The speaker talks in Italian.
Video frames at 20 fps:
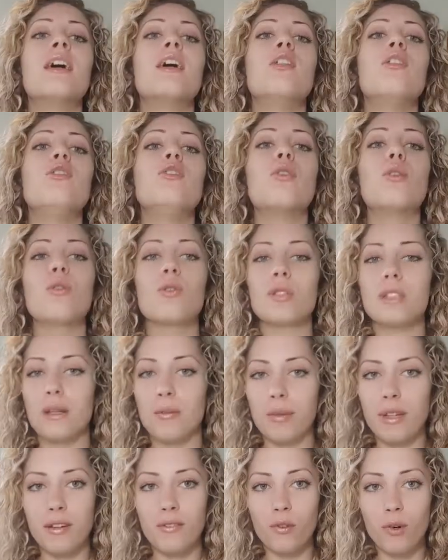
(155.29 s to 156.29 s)
Non lo
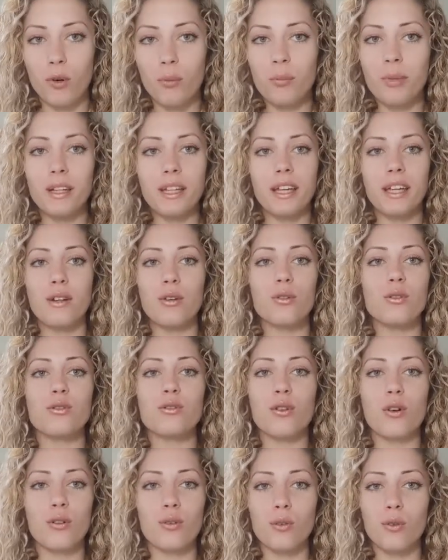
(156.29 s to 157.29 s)
sapevo perché non
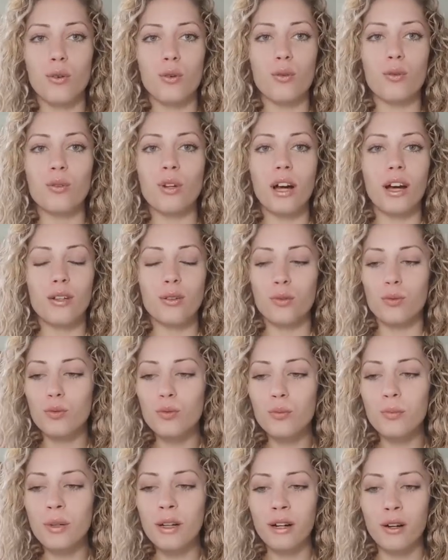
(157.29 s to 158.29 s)
sono una
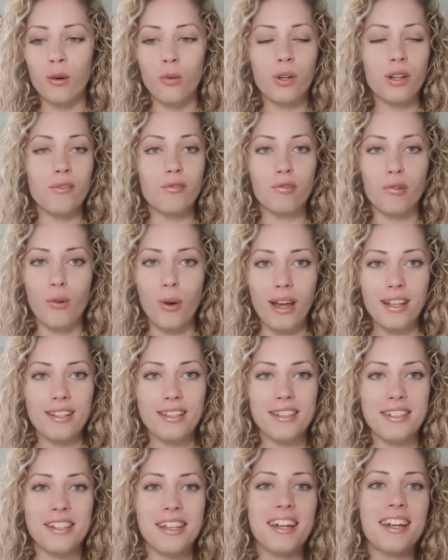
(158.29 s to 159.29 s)
youtuber o un
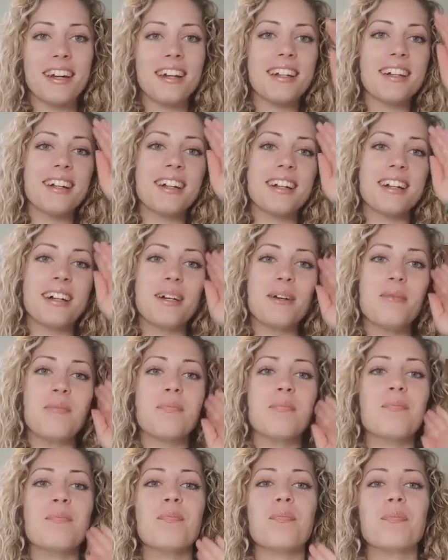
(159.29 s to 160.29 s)
influencer,
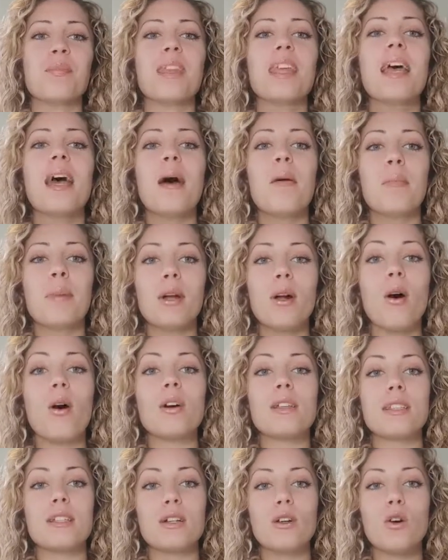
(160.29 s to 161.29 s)
ehm, però
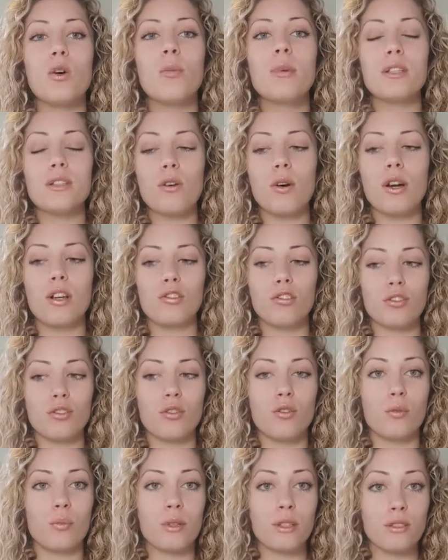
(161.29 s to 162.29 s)
siccome so che ci
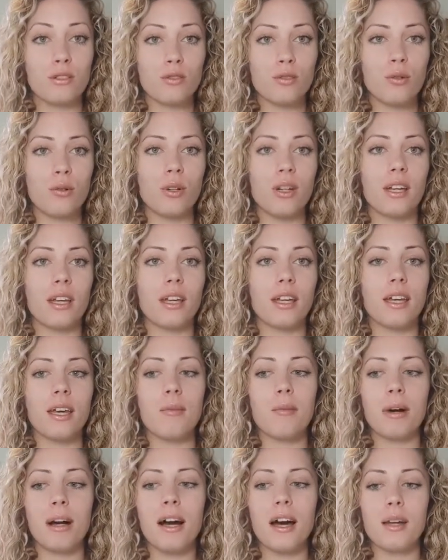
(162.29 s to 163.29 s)
sono persone che
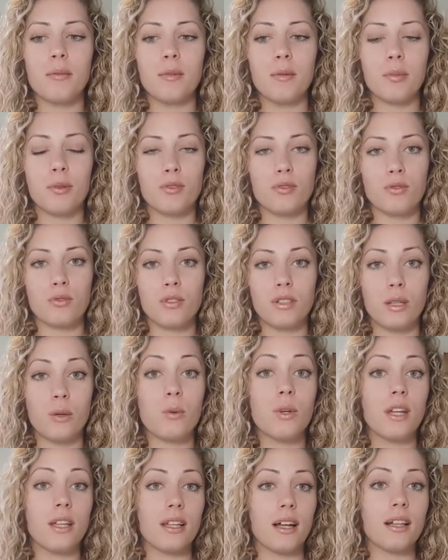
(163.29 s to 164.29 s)
magari mi possono
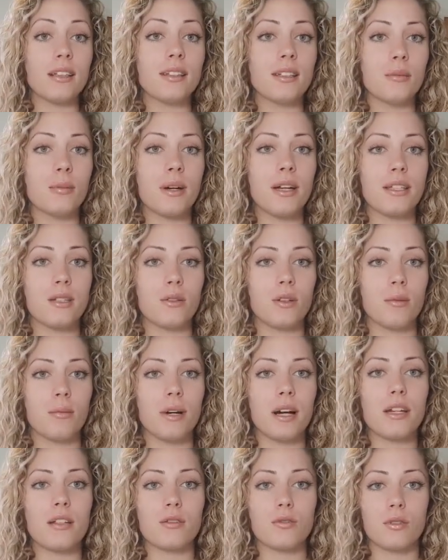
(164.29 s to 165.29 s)
seguire da altri paesi o che
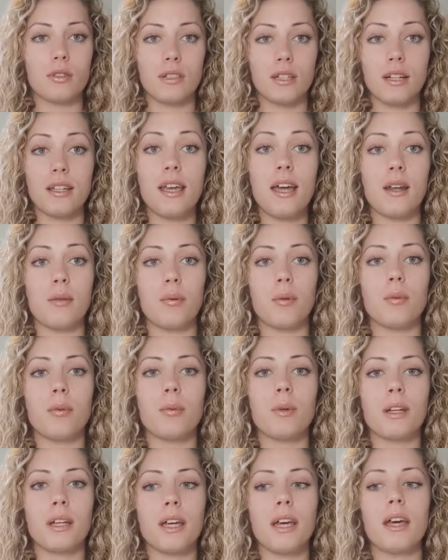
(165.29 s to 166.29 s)
magari sono straniere, proprio
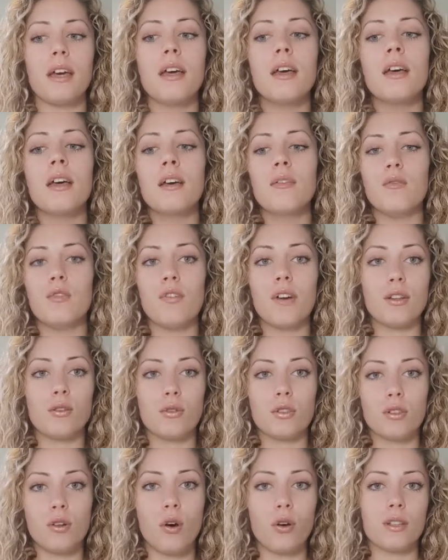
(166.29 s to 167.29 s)
perché vivendo in
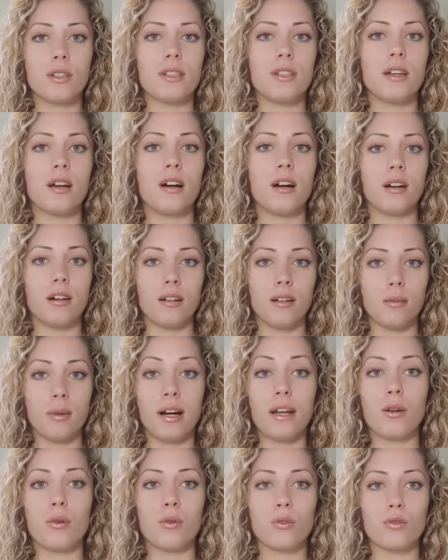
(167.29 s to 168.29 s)
Scozia eh,
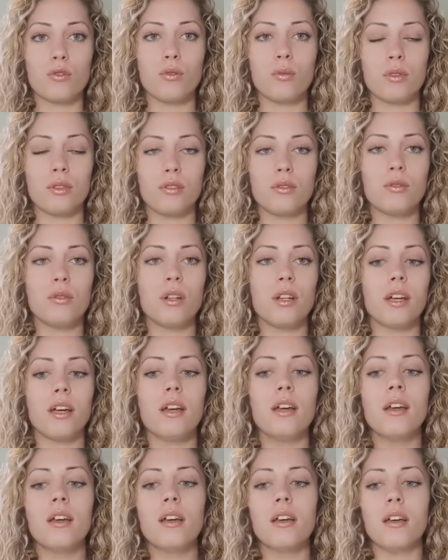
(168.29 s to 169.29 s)
magari conosco persone
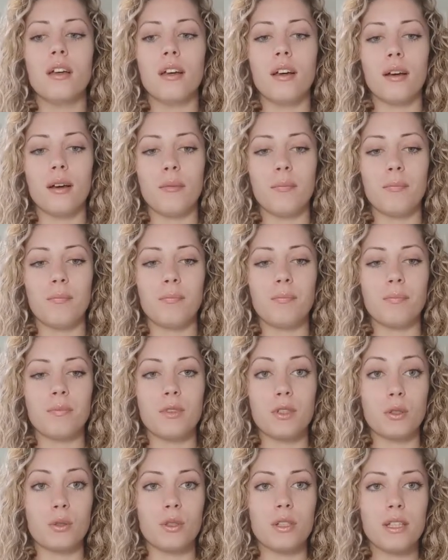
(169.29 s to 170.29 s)
ehm,
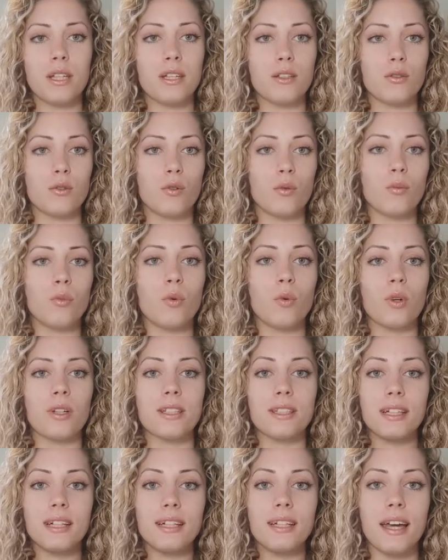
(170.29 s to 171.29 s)
scozzesi o comunque
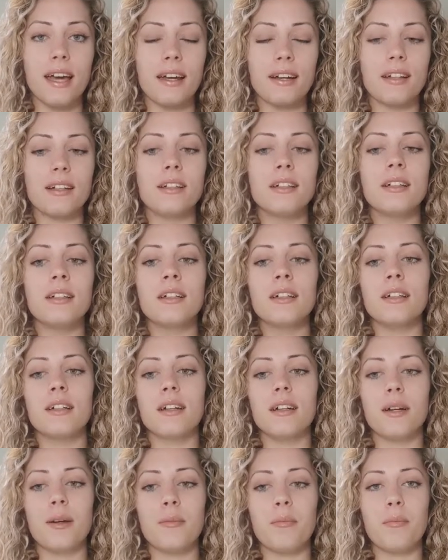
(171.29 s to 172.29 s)
straniere,
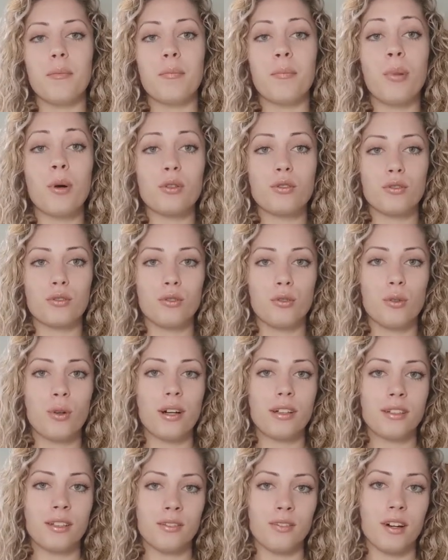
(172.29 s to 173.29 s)
ehm, possono
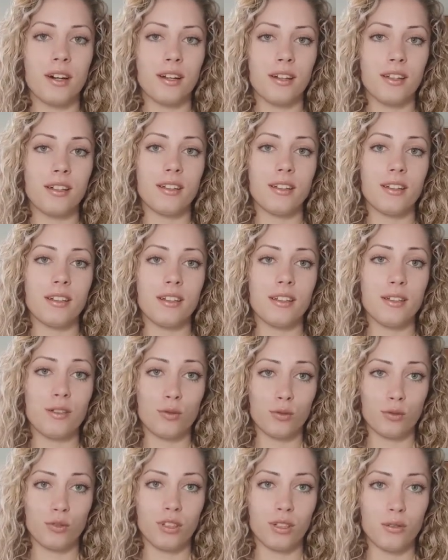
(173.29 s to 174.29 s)
attivare i
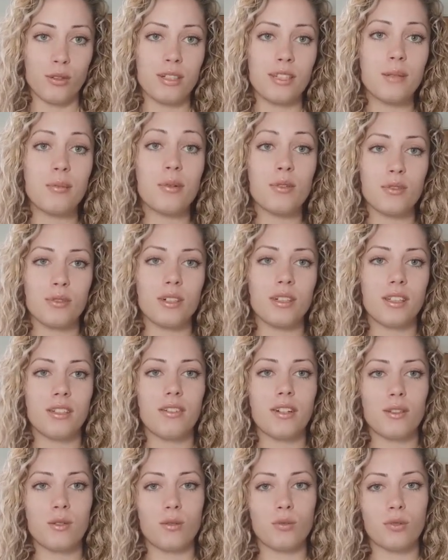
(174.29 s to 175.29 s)
sottotitoli, si possono
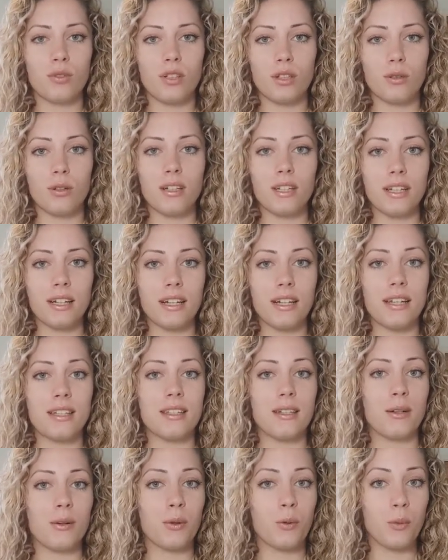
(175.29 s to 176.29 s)
attivare i sottotitoli in
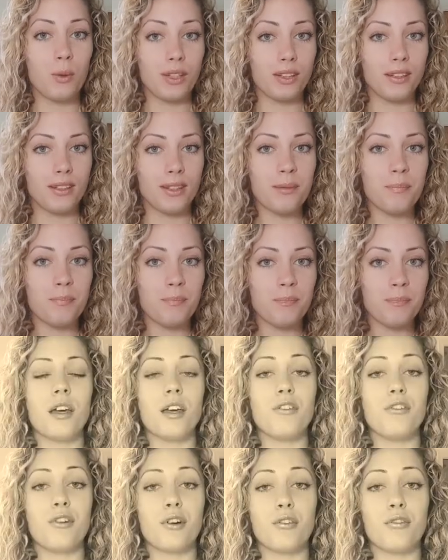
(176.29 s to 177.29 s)
inglese. Quindi,
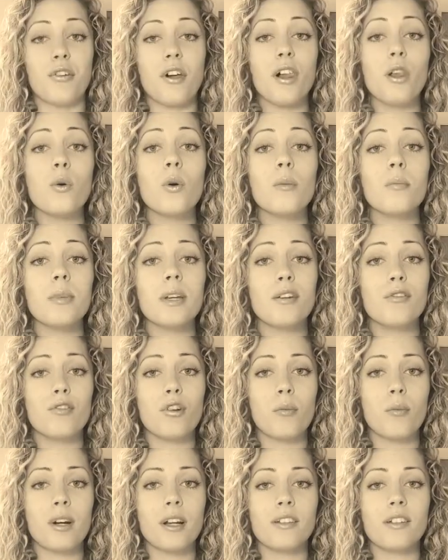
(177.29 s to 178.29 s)
if you're following me
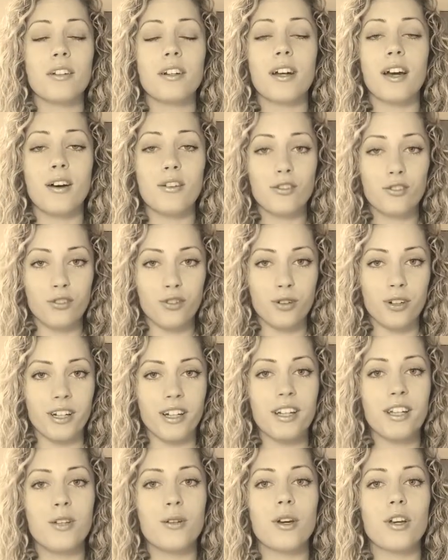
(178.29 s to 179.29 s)
from another
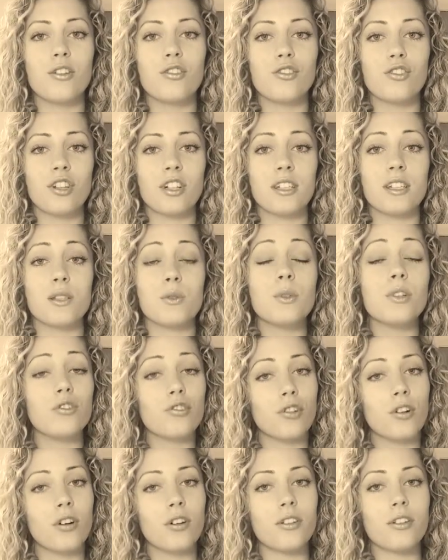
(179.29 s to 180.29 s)
country, you can just
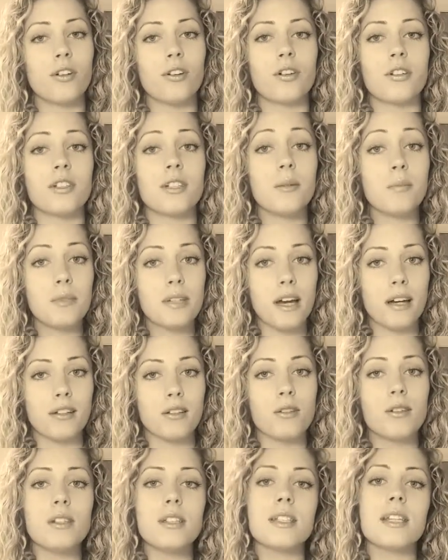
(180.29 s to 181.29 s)
switch on your
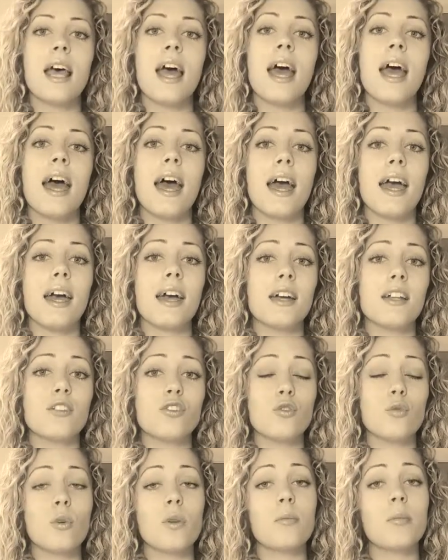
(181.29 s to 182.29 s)
subtitles and
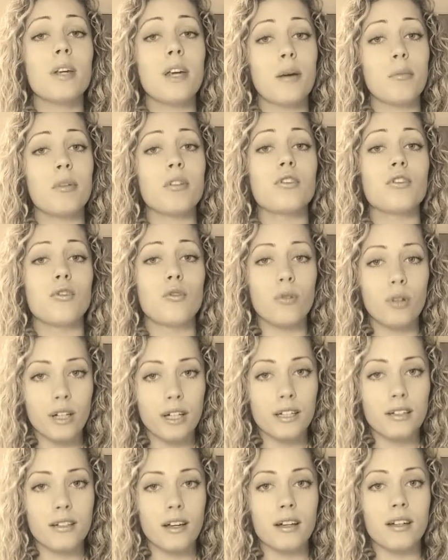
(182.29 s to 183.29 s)
you will be able to
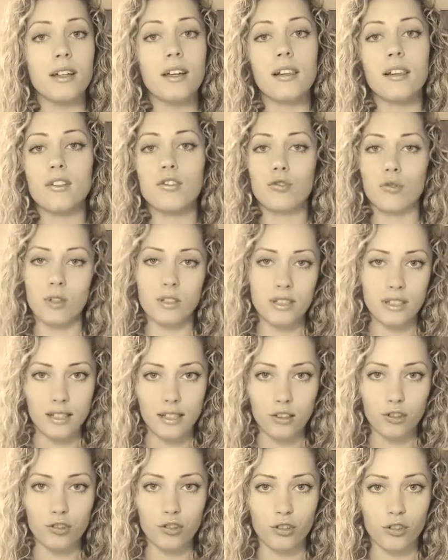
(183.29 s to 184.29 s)
read an English
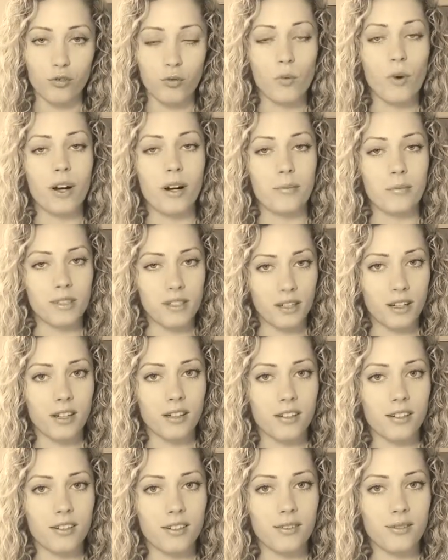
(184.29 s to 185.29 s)
translation of what I'm
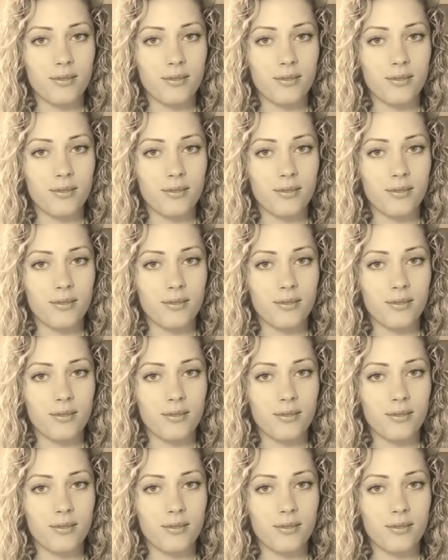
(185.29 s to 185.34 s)
saying.